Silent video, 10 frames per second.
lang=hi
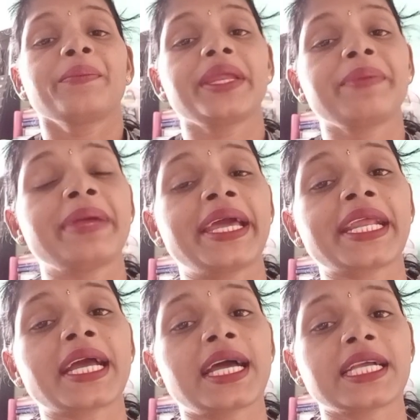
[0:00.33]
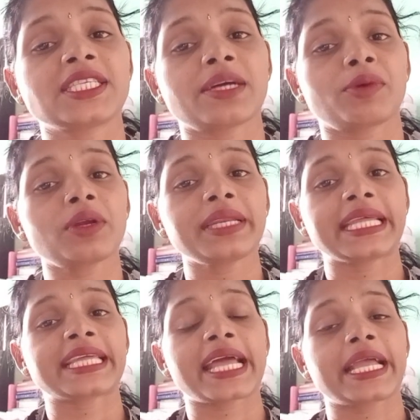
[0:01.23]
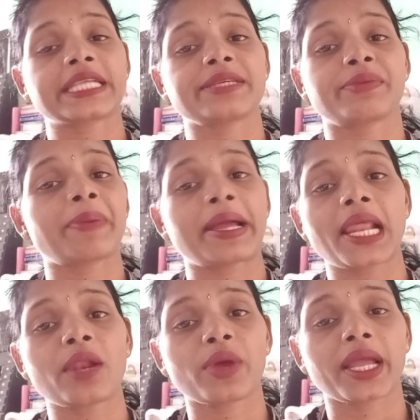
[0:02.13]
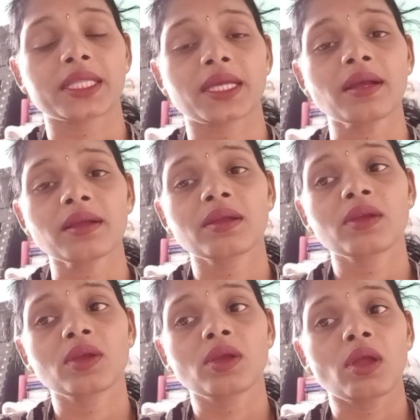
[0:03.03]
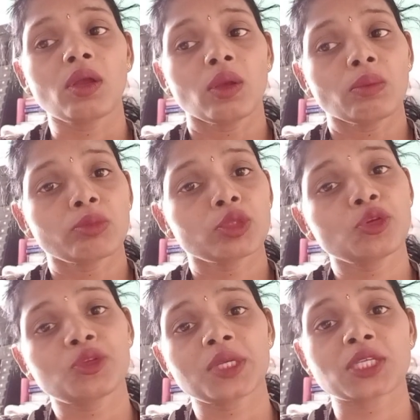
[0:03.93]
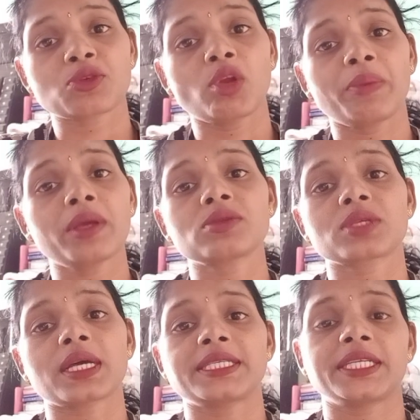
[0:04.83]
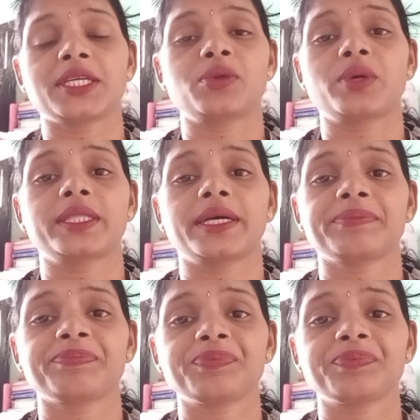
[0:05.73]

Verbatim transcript: मेरी बहन का एग्जाम टेंथ का एग्जाम फाइनल हो गया था वो दूसरे स्कूल में उसका सेंटर हुआ था